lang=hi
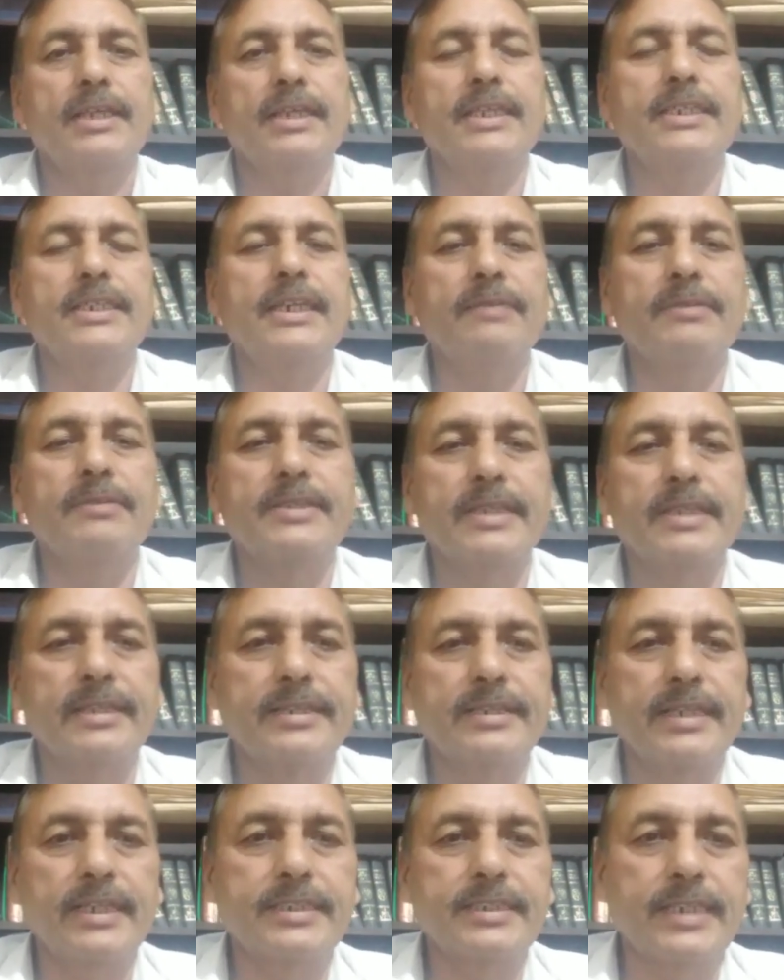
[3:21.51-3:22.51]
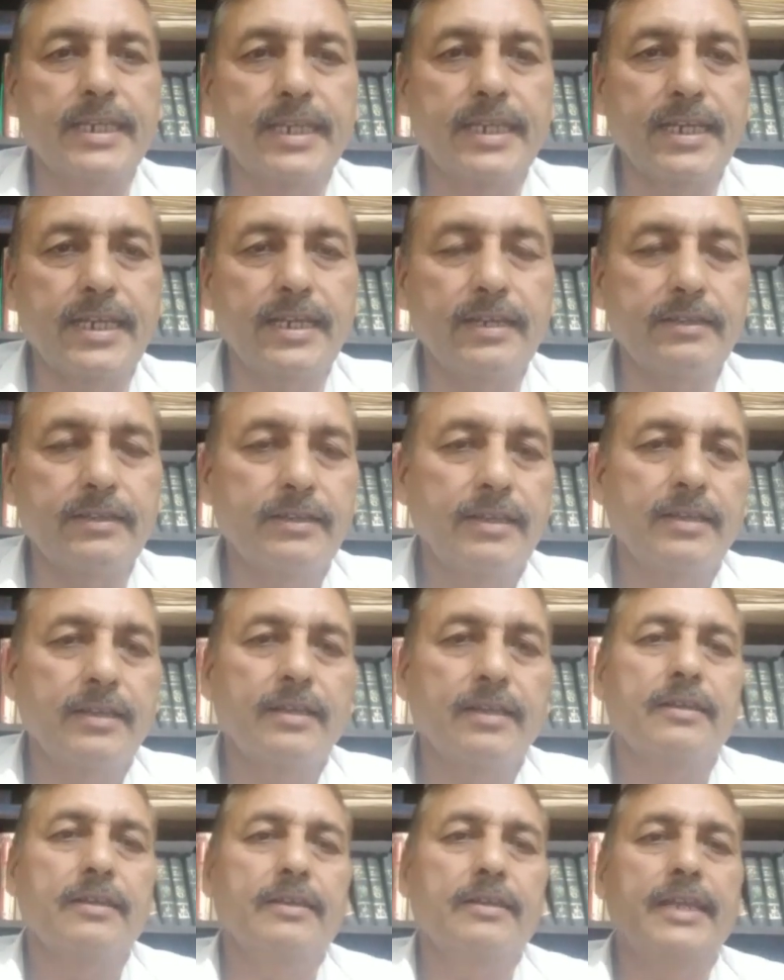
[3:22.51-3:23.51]
कि ये भी सिलसिला चलेगा
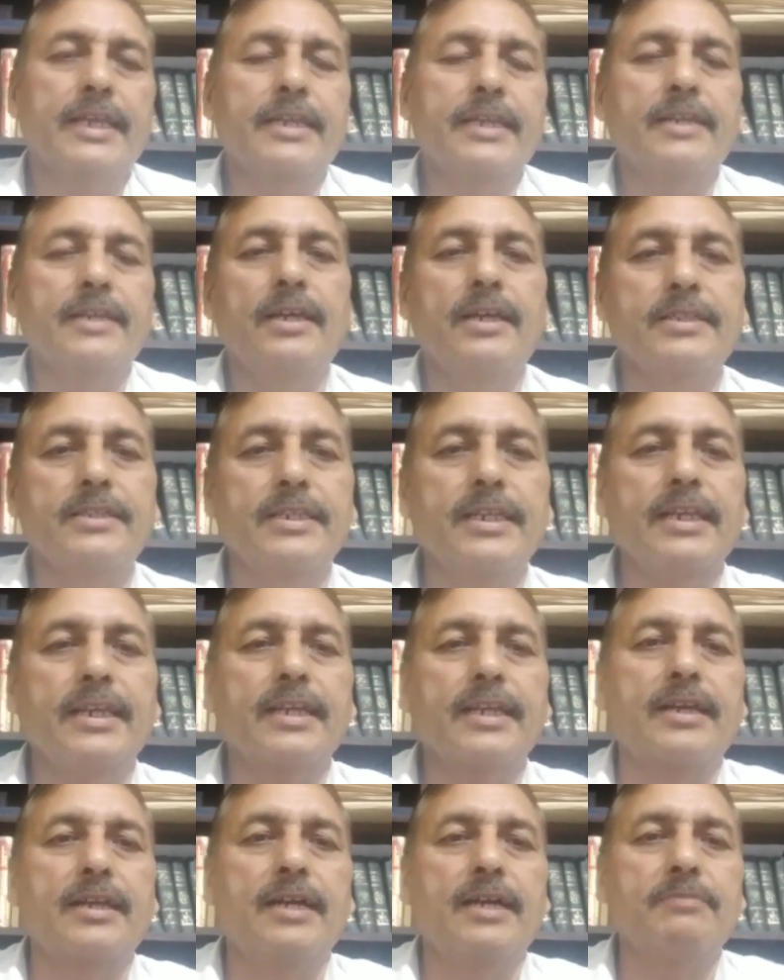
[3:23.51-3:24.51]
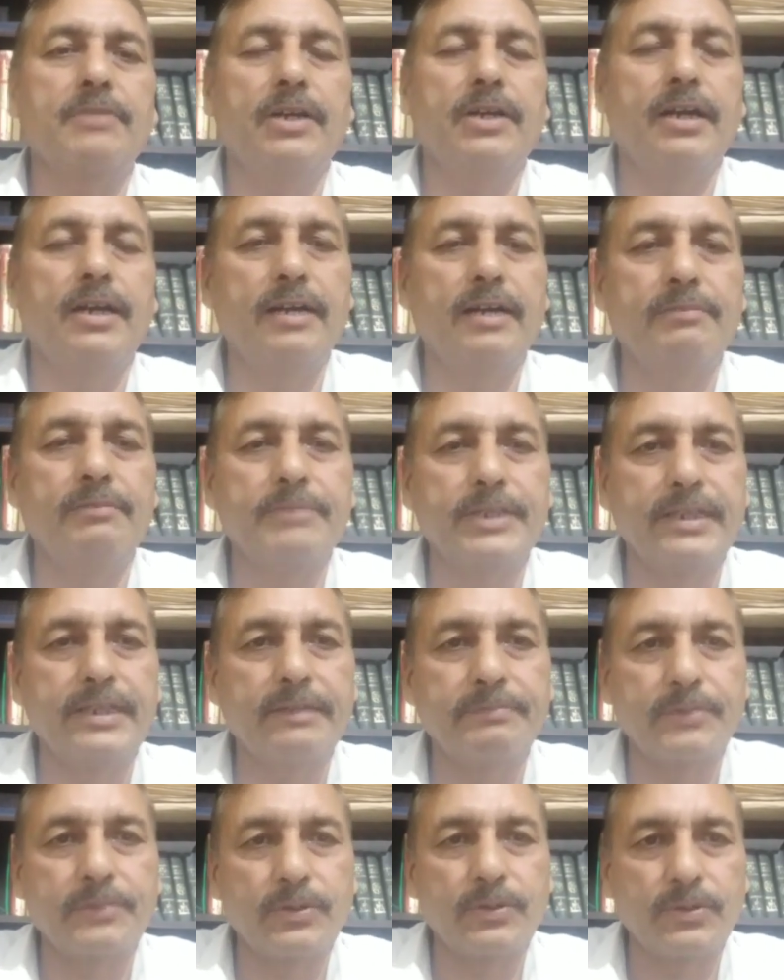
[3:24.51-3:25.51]
लेकिन नाजरीन कराम आप
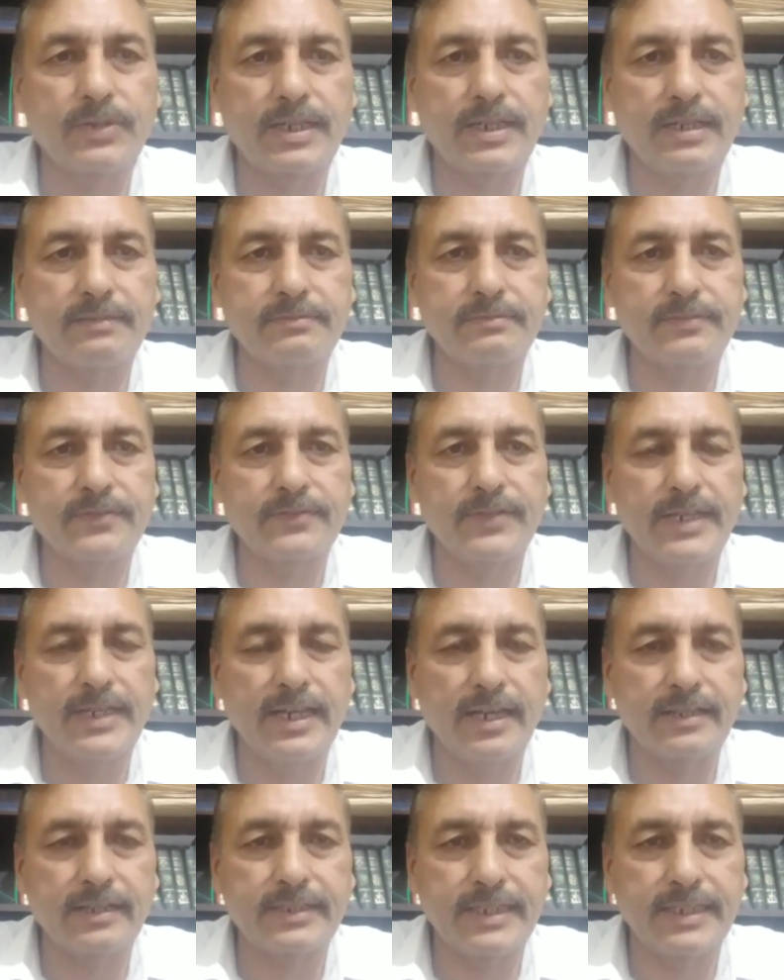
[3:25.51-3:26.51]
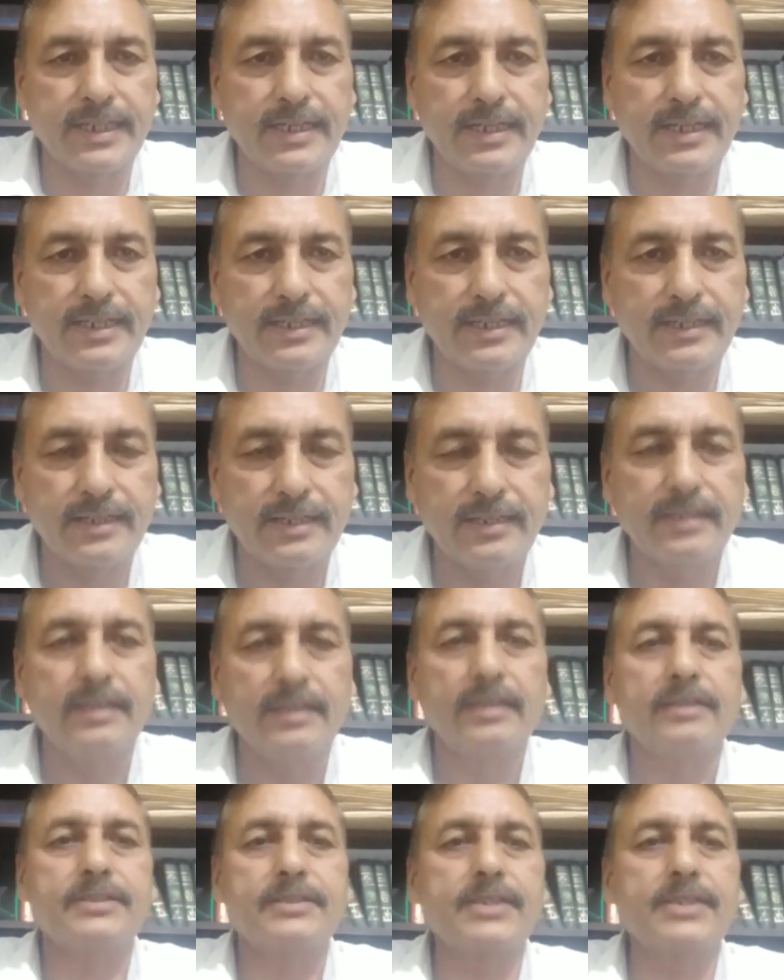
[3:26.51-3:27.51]
मेरे प्रोग्राम वीलाग देख लें
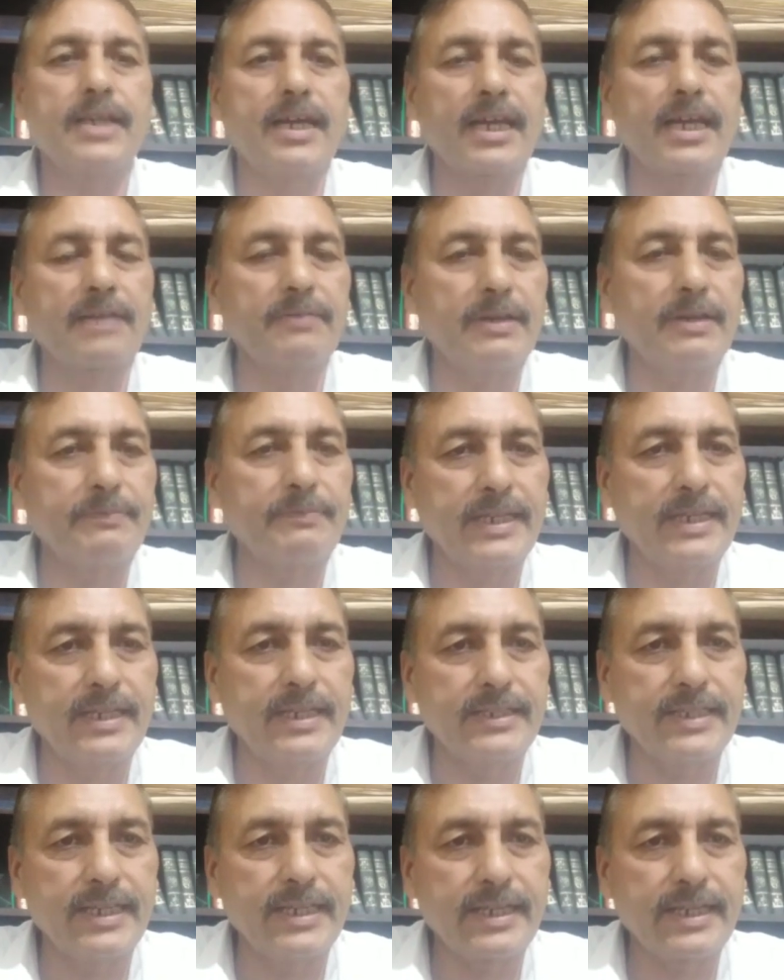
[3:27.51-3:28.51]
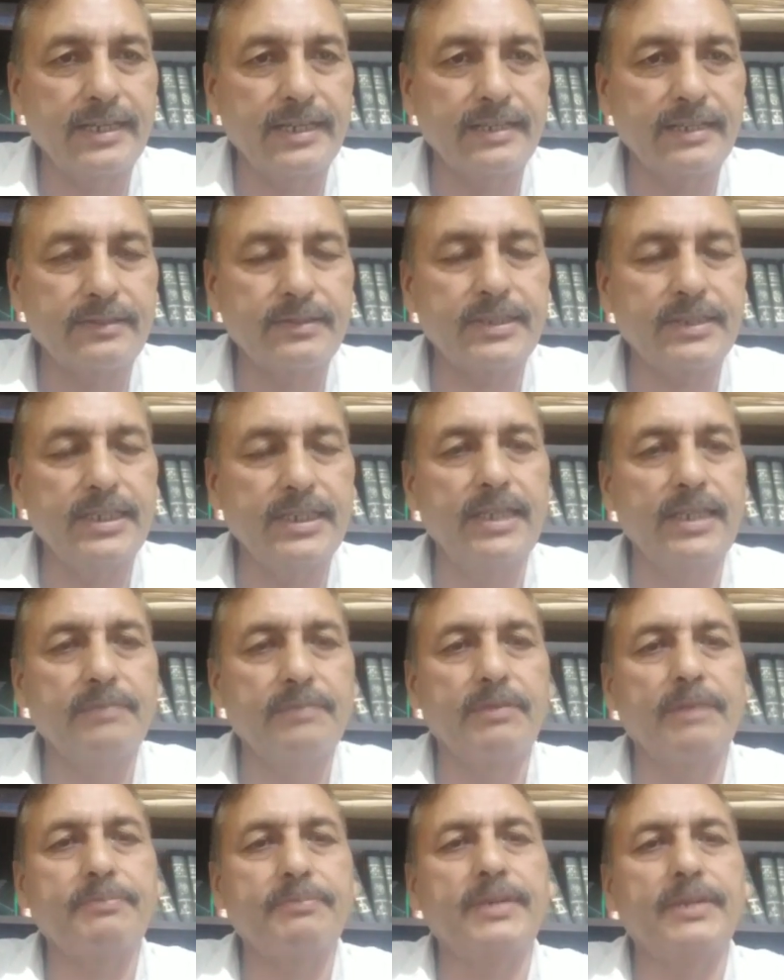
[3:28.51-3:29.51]
चार माह पहले देख लें तीन
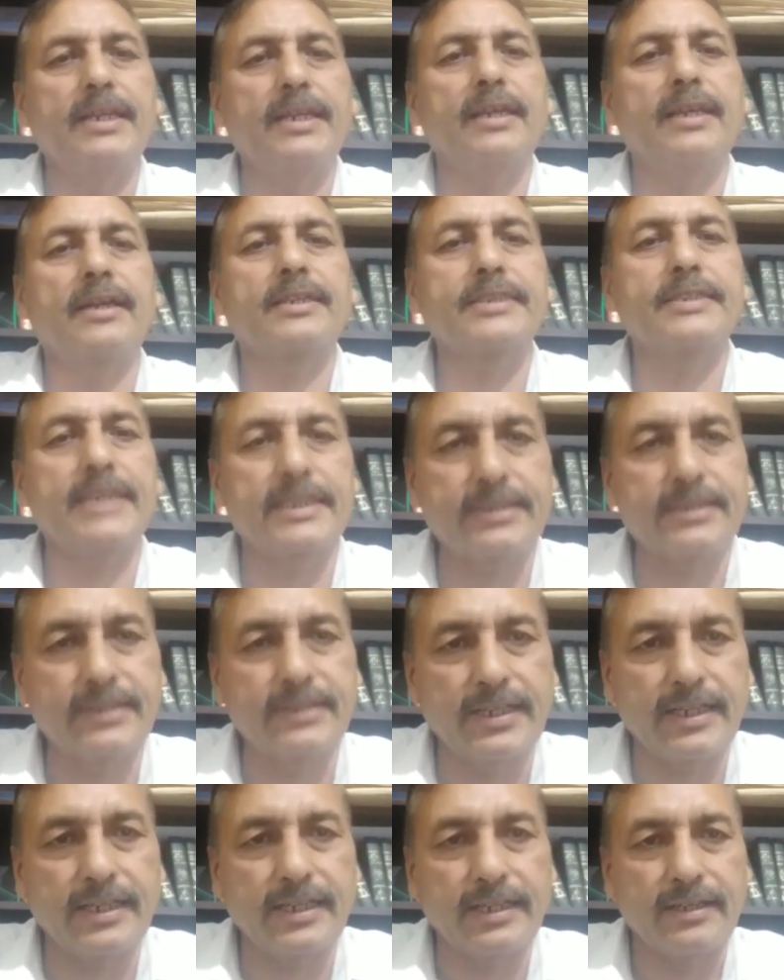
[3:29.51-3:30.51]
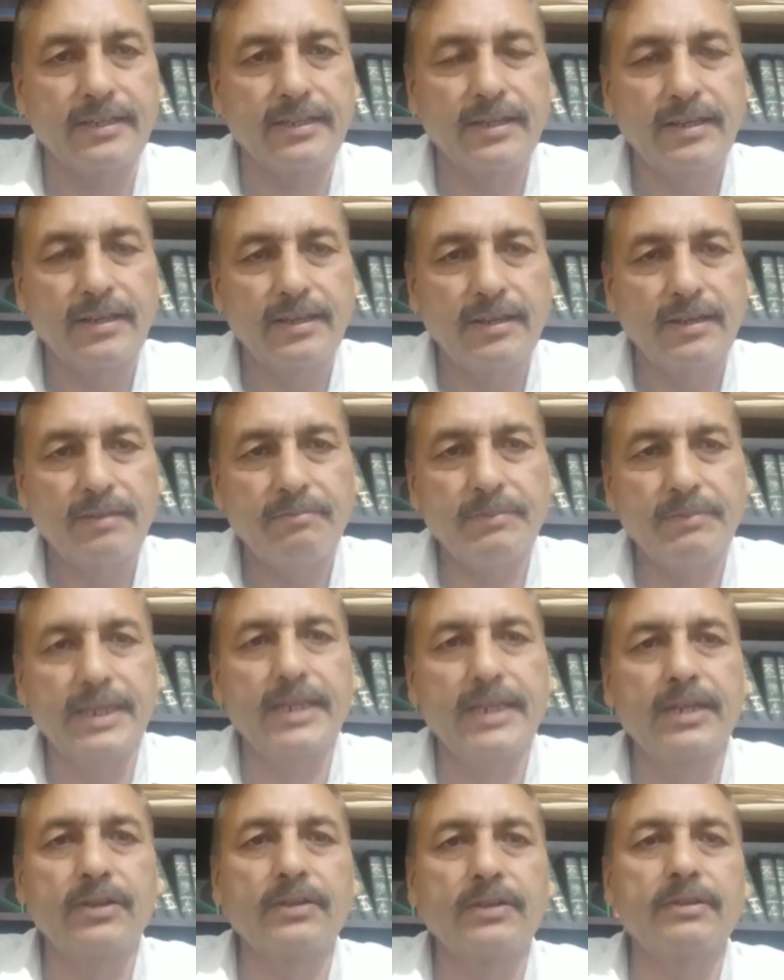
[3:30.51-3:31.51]
माह पहले एग्जैक्ट देख लें
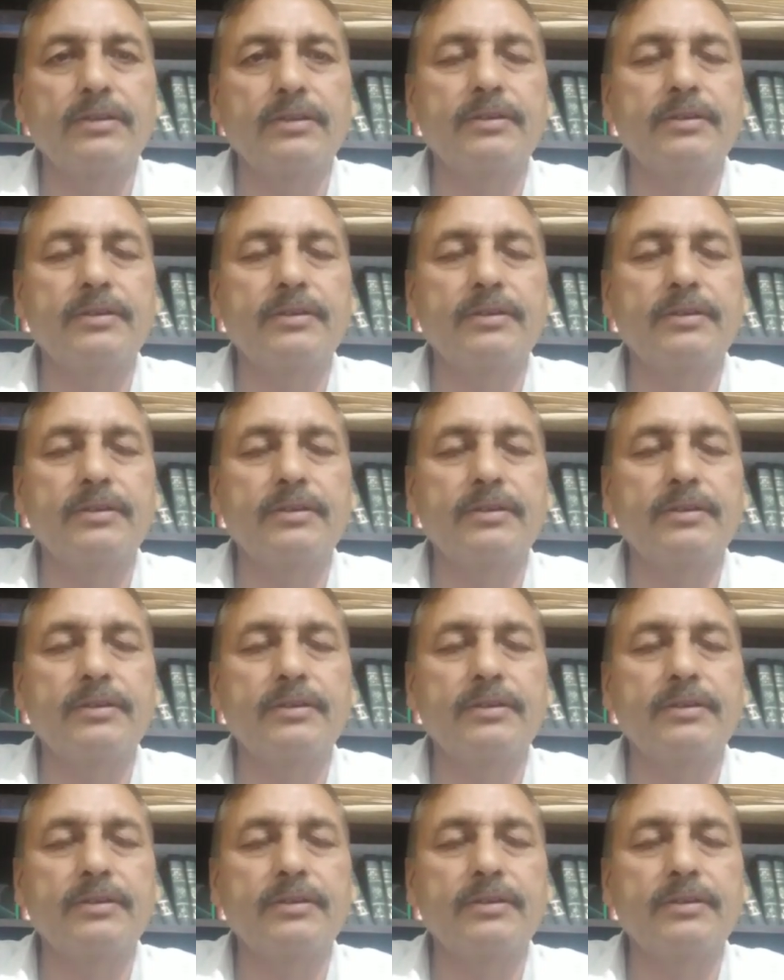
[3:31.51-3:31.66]
मैंने